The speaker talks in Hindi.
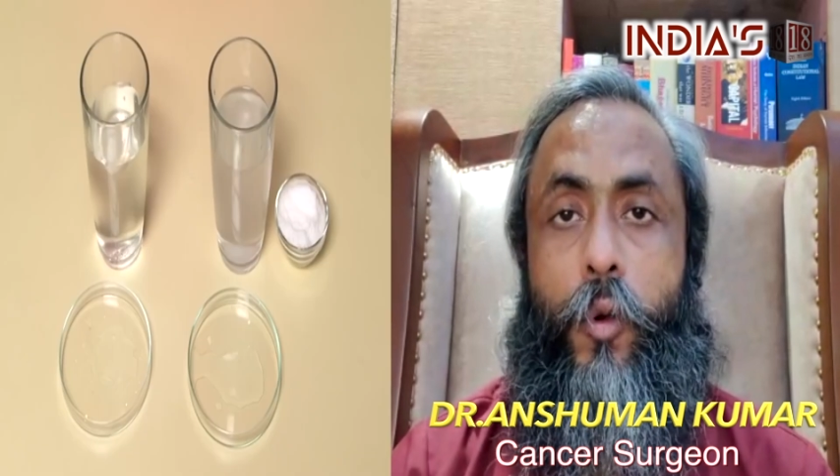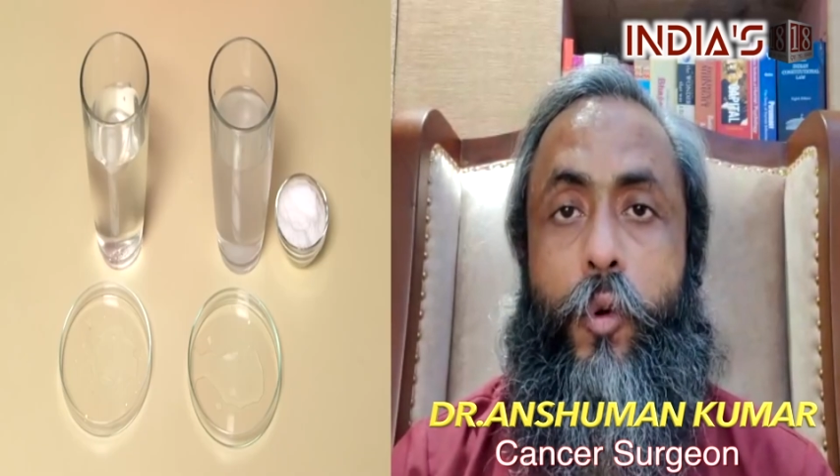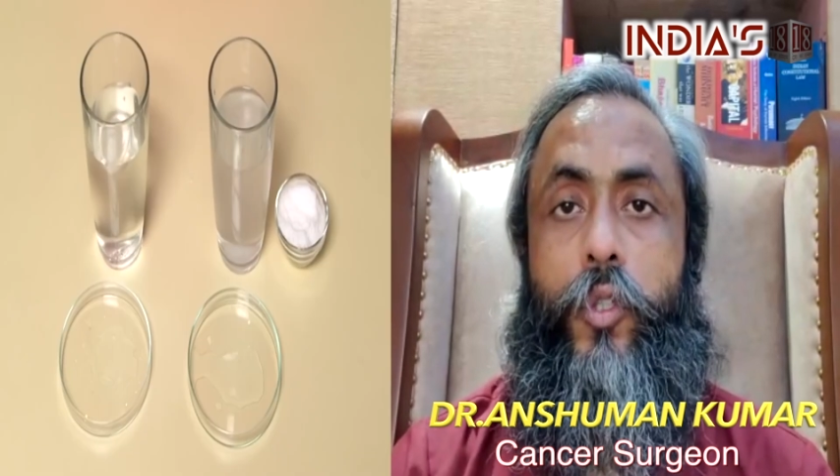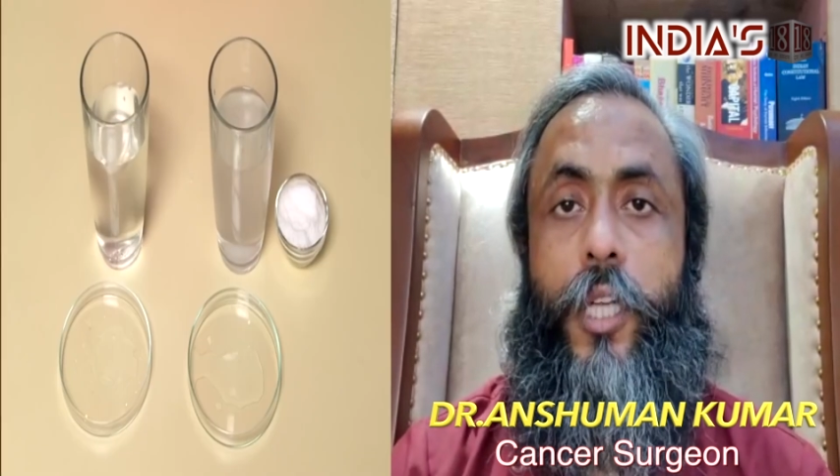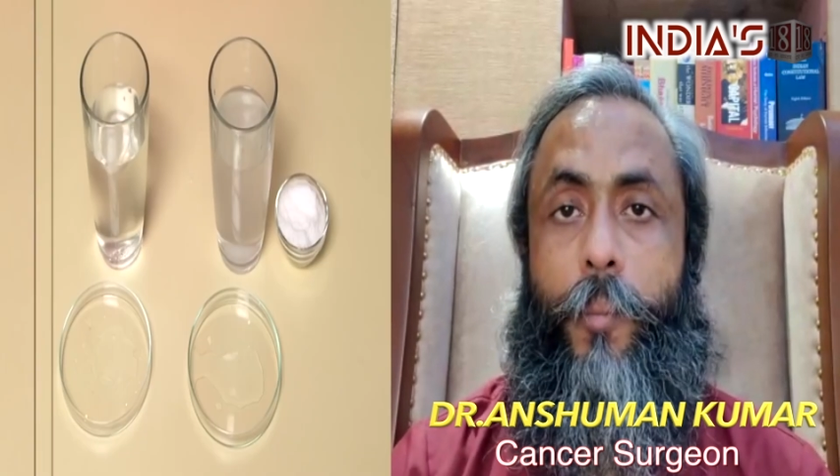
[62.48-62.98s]

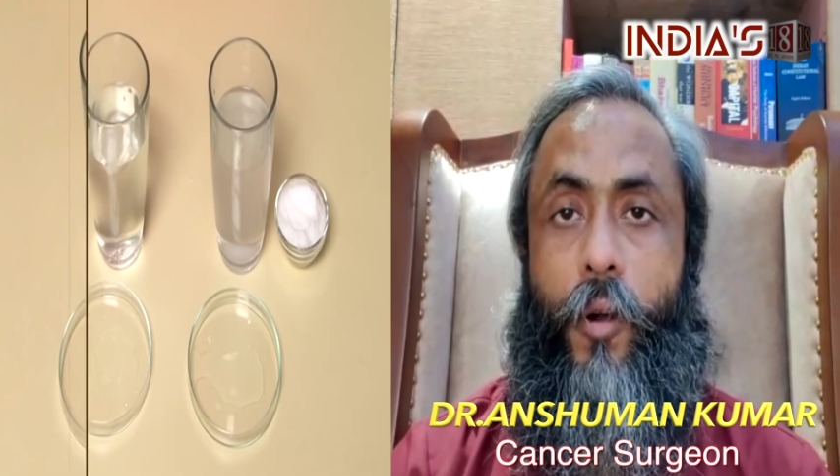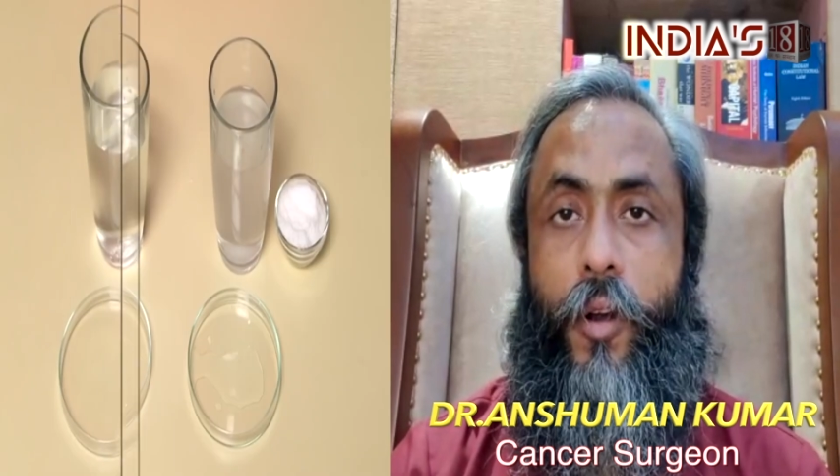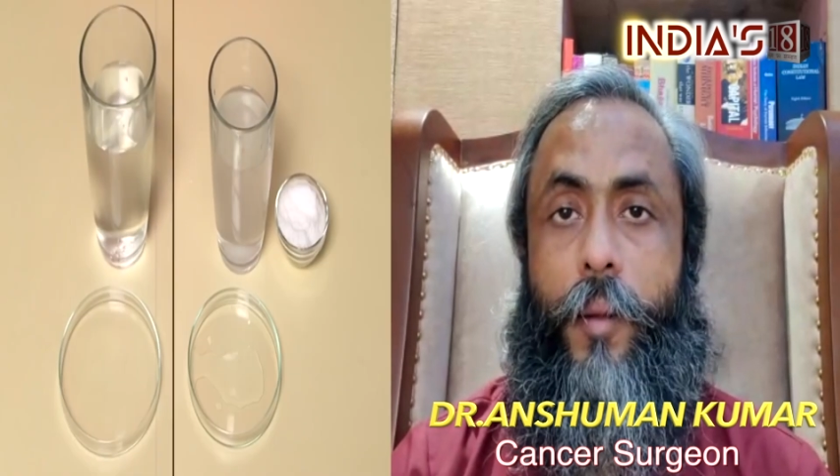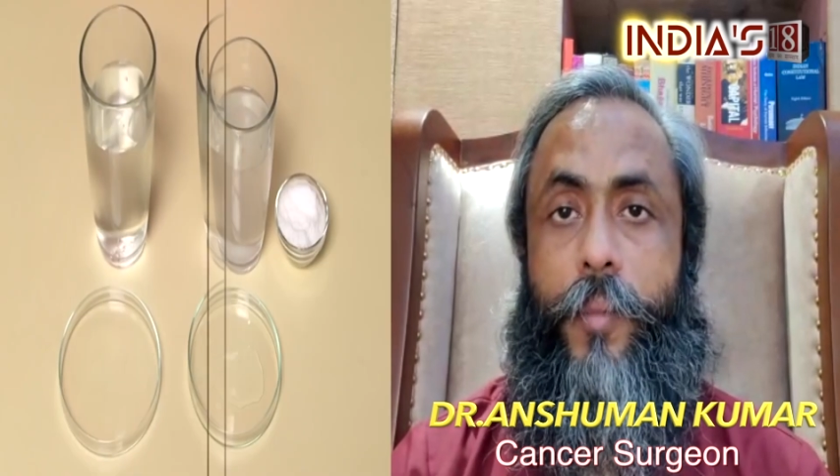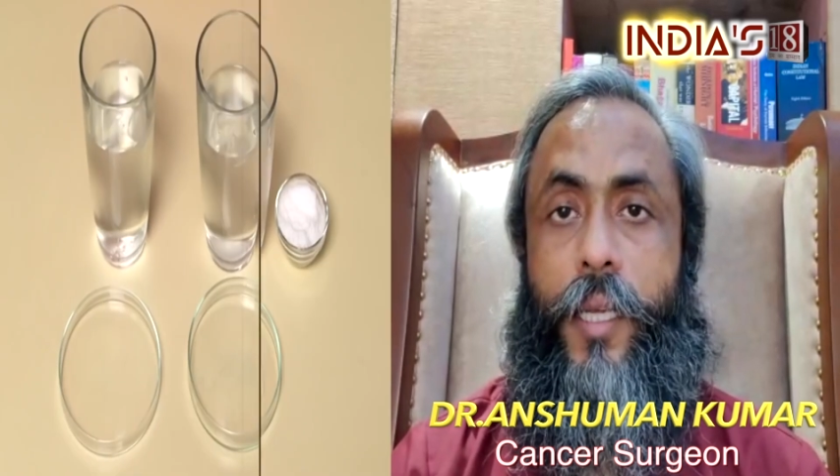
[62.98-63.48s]
ग्लूकोज का
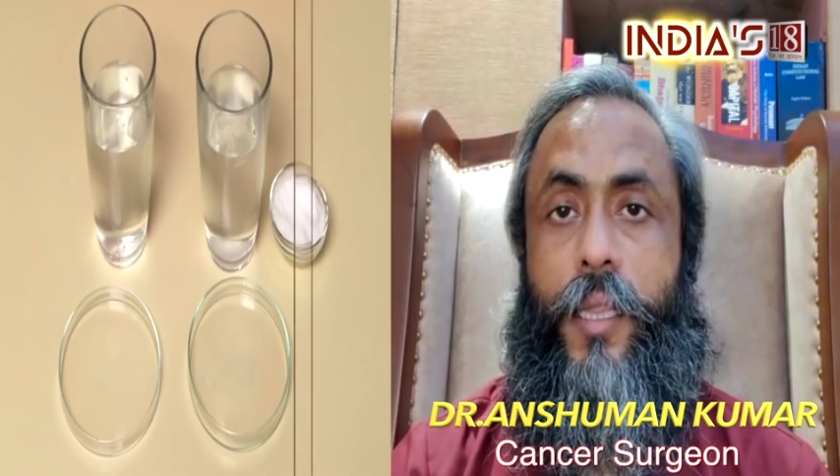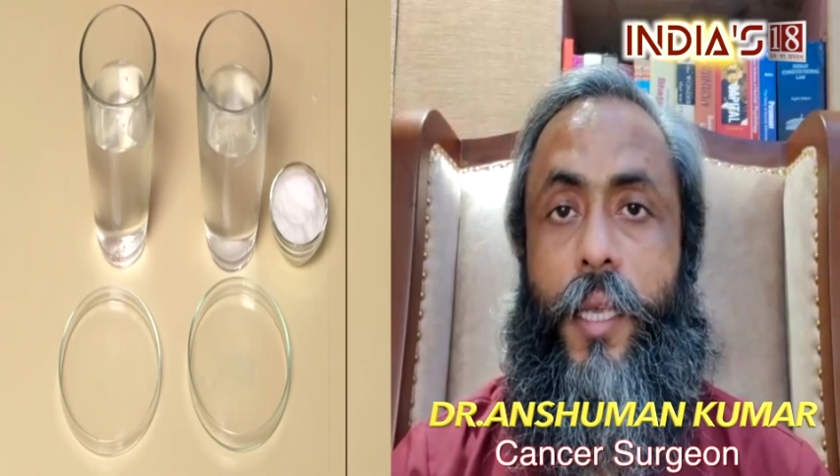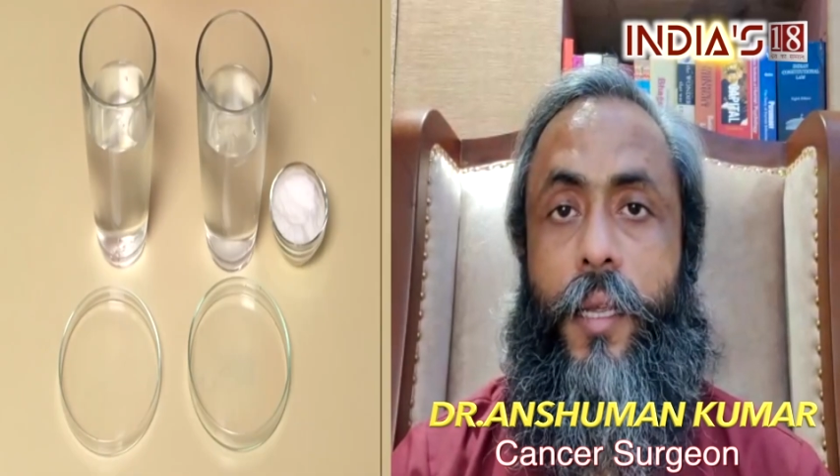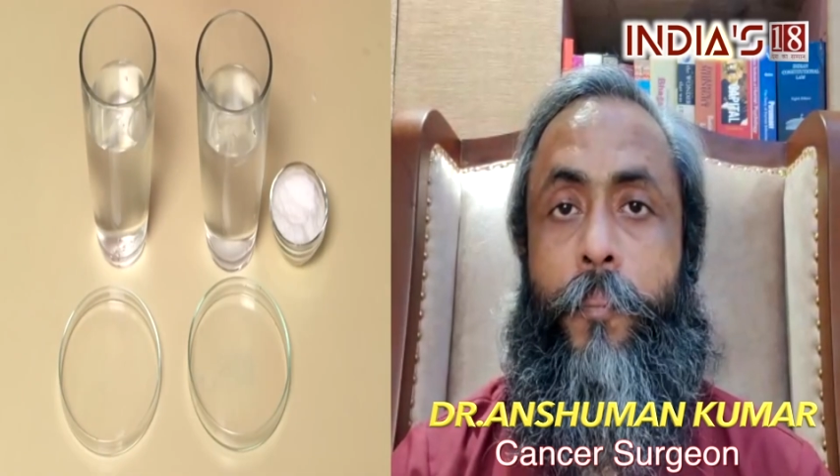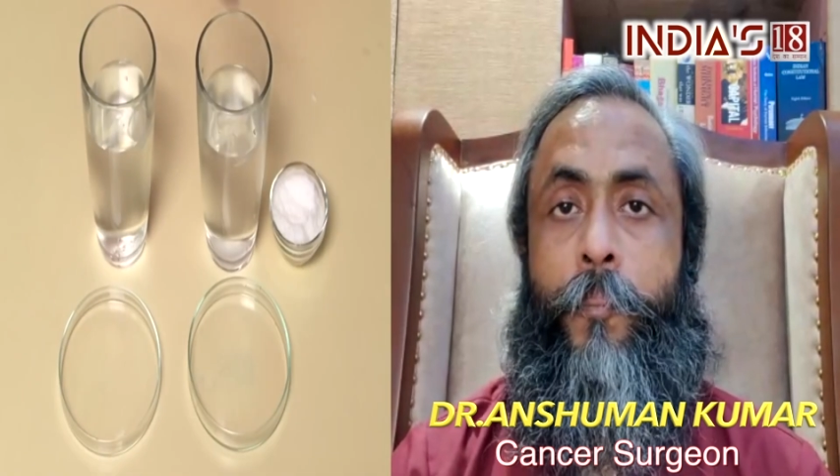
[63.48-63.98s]
पाउडर आप
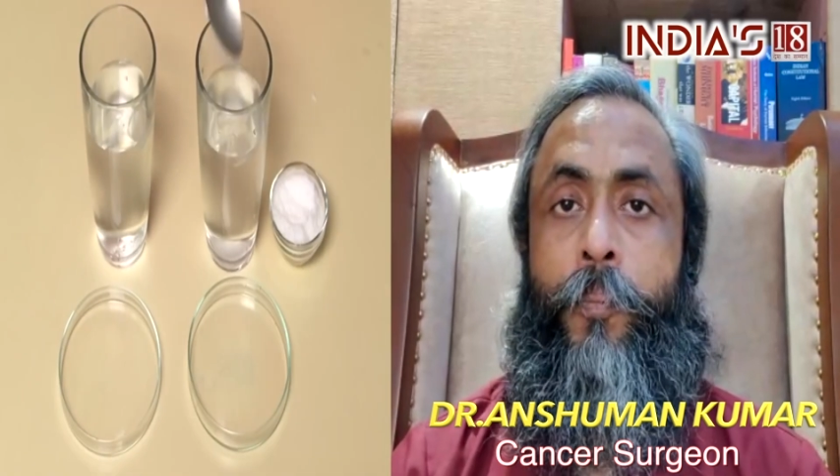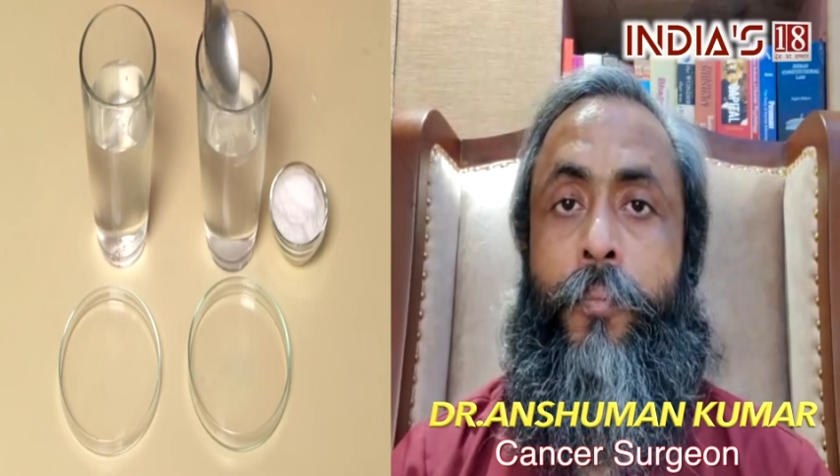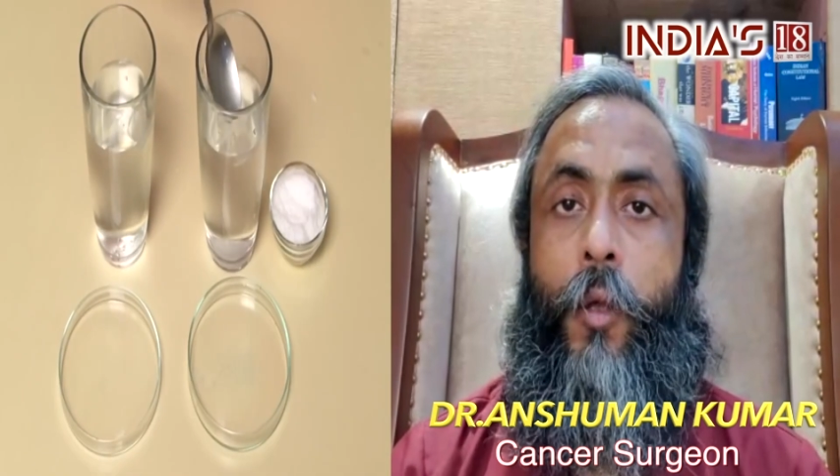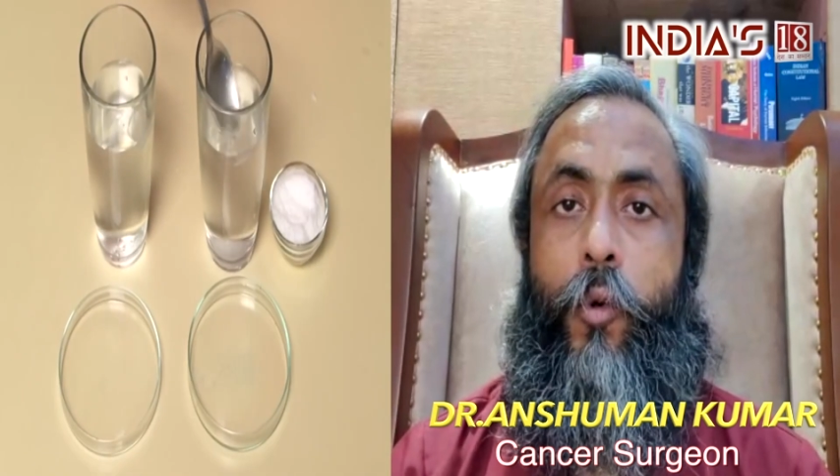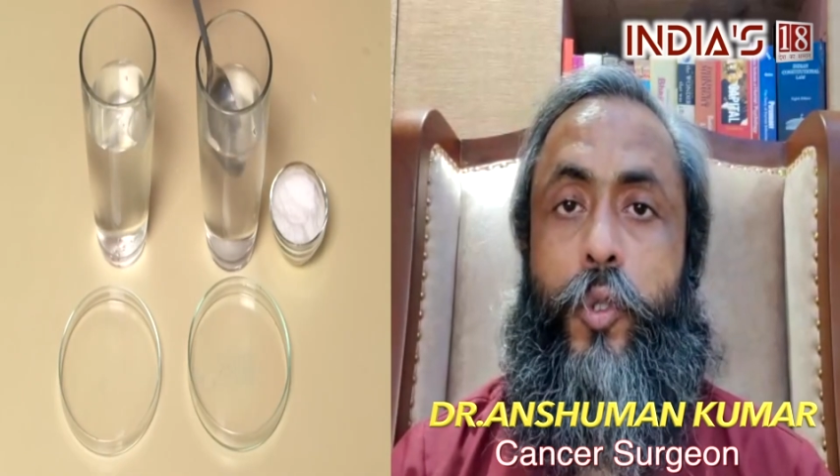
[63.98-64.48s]
देखते हैं
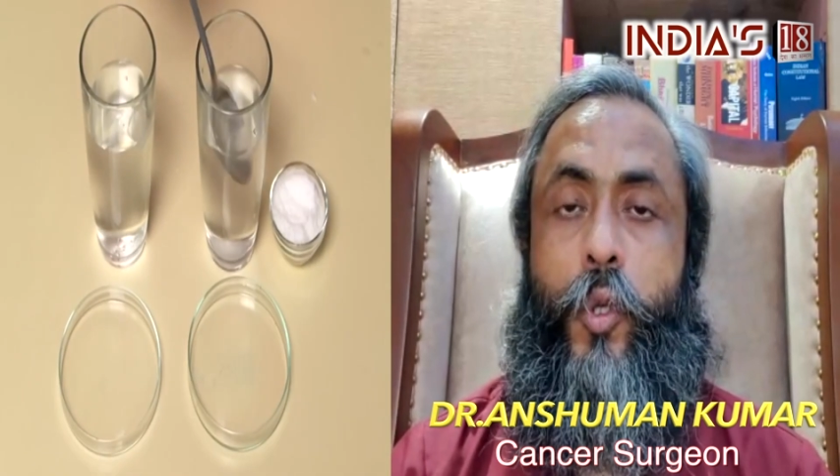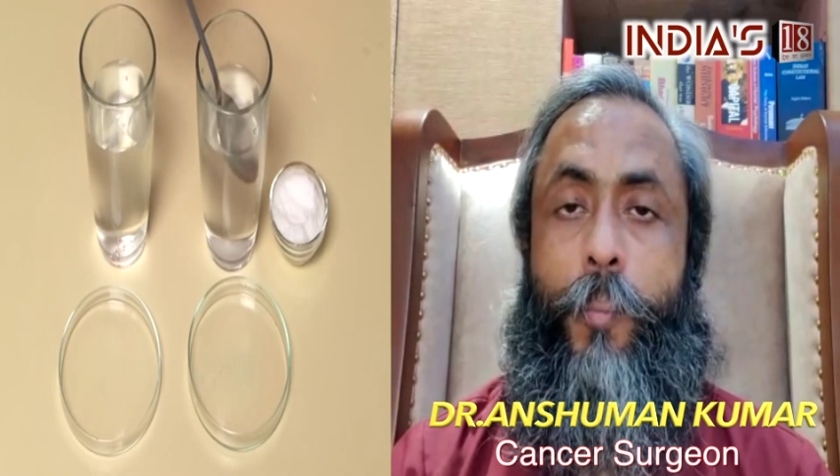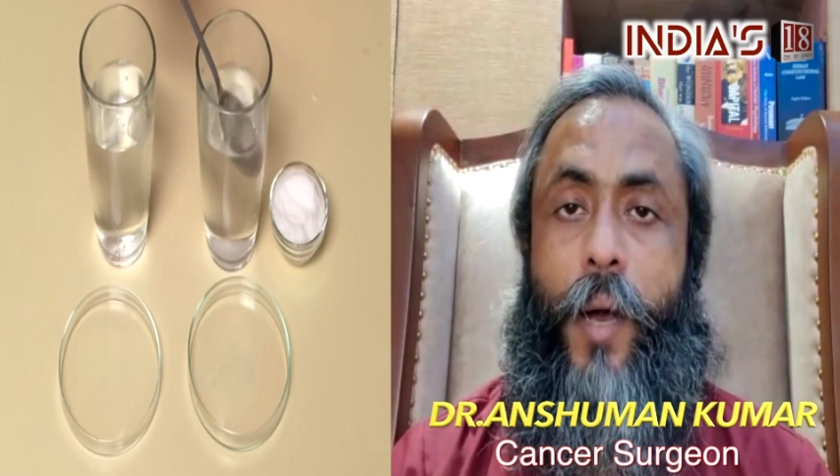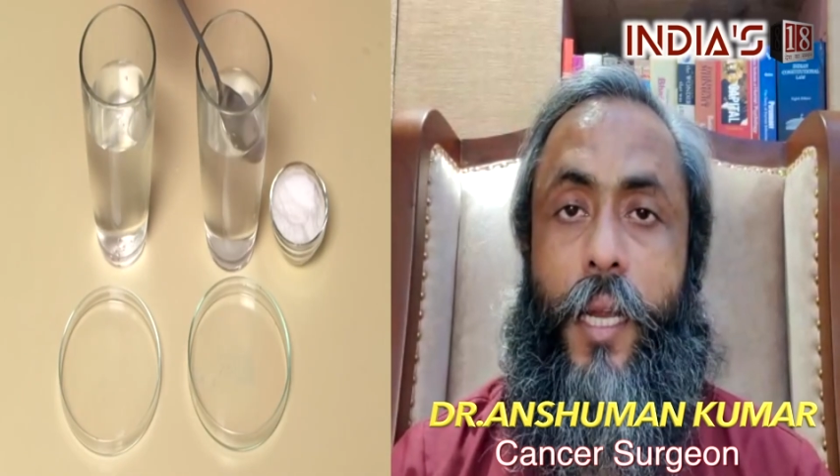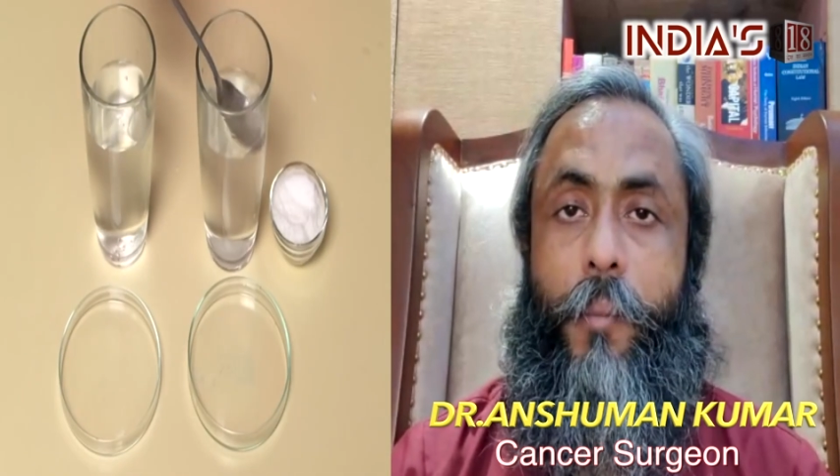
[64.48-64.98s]
उसको
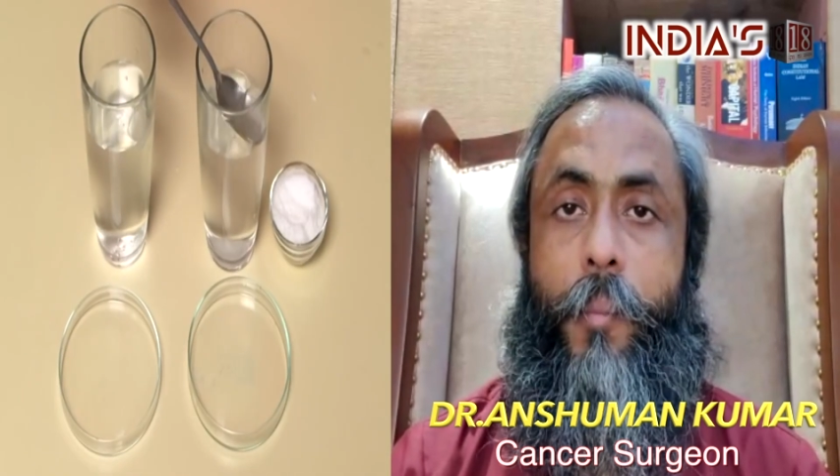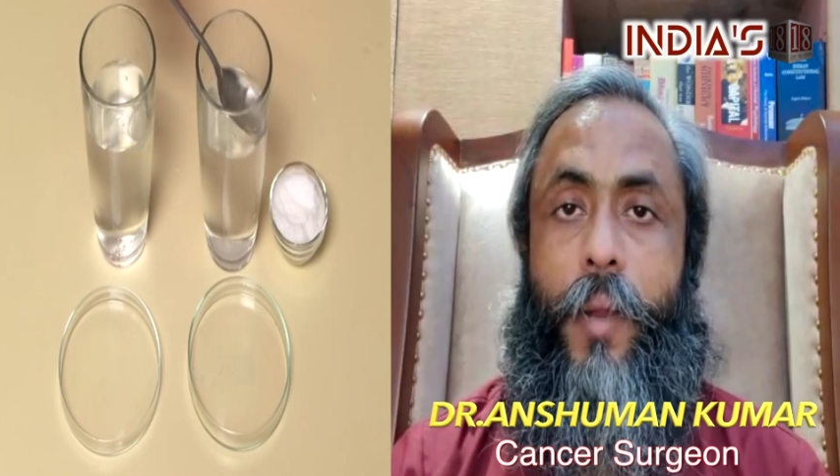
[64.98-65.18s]
पानी में